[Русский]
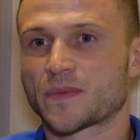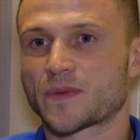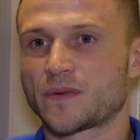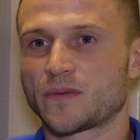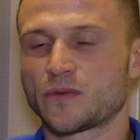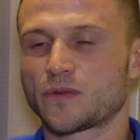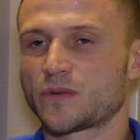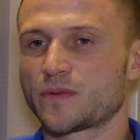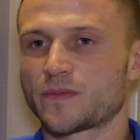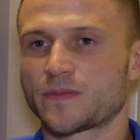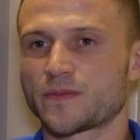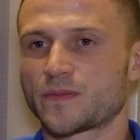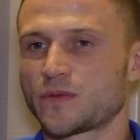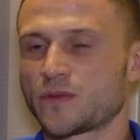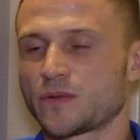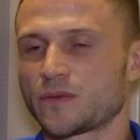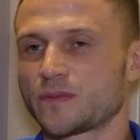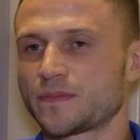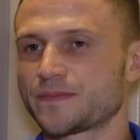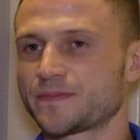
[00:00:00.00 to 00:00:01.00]
Вот,
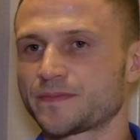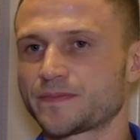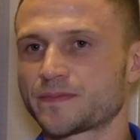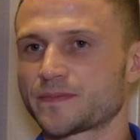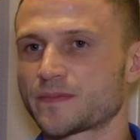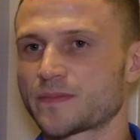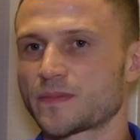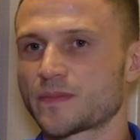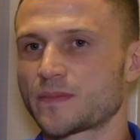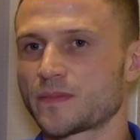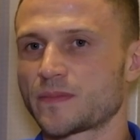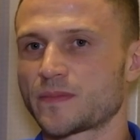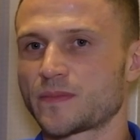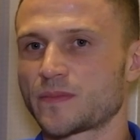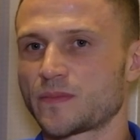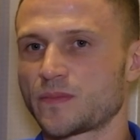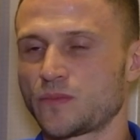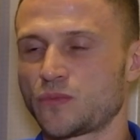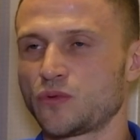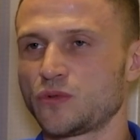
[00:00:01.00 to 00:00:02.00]
но ну,
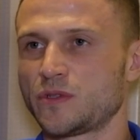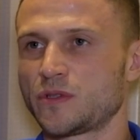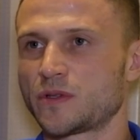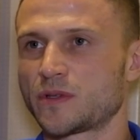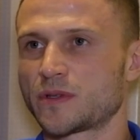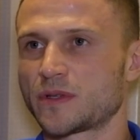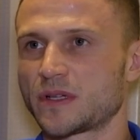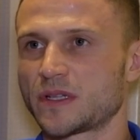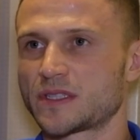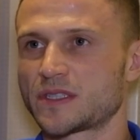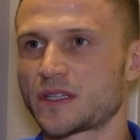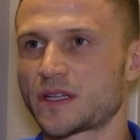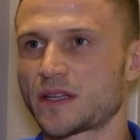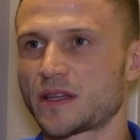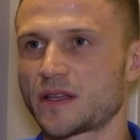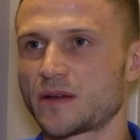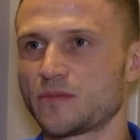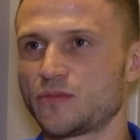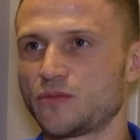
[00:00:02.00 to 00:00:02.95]
будет, острота